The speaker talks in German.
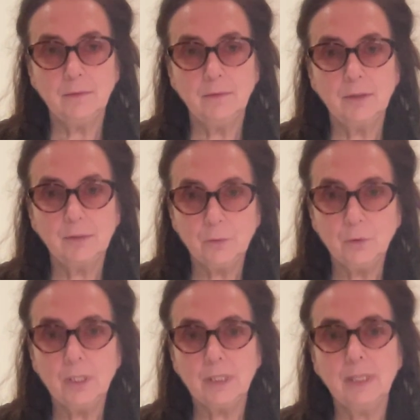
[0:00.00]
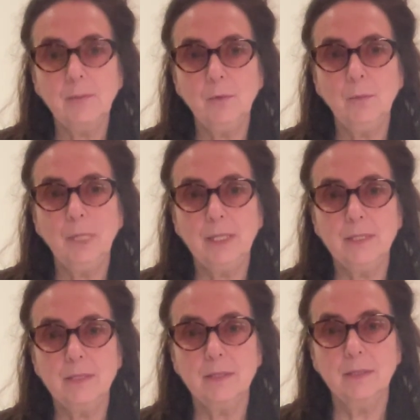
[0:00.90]
Was füge ich dem
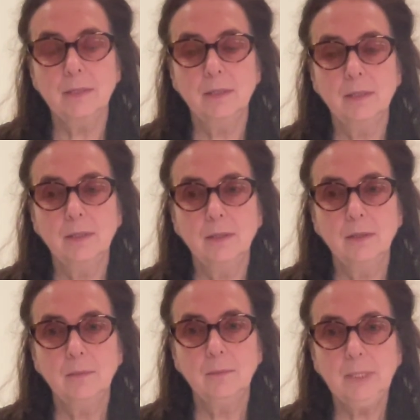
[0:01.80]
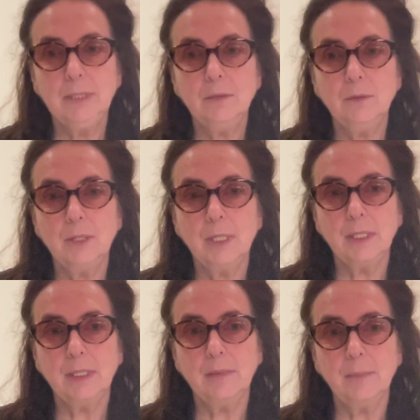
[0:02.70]
Moment mir und
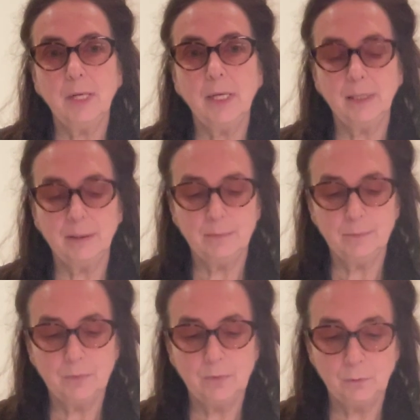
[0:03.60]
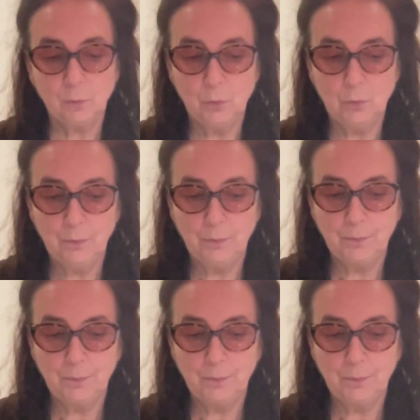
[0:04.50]
anderen bei und zu?